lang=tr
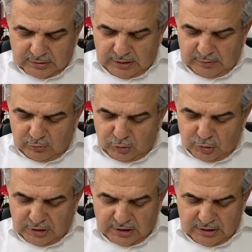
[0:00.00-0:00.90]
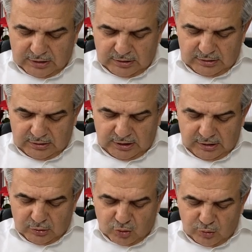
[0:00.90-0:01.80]
tam olarak
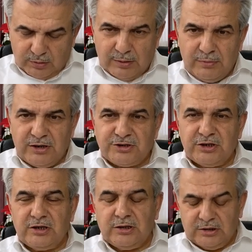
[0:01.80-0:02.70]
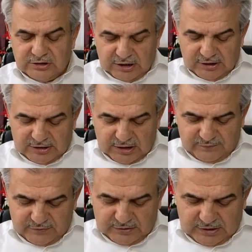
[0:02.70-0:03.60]
yeri Kuba Mescidi'nin sağ
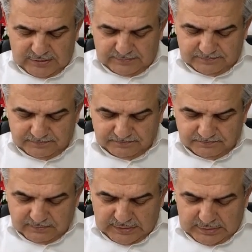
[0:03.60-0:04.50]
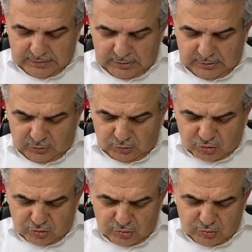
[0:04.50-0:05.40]
tarafında
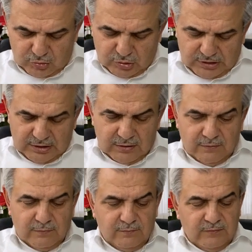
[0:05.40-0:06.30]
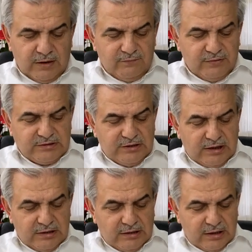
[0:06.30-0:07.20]
uzunluğundan ve
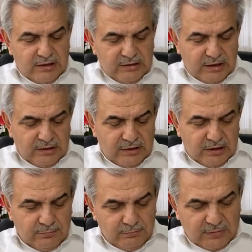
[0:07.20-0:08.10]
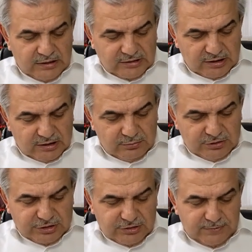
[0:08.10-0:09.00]
faziletlerinden de
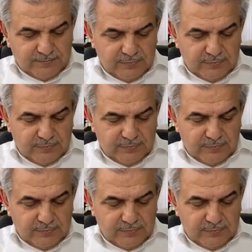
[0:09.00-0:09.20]
bahsedilmiş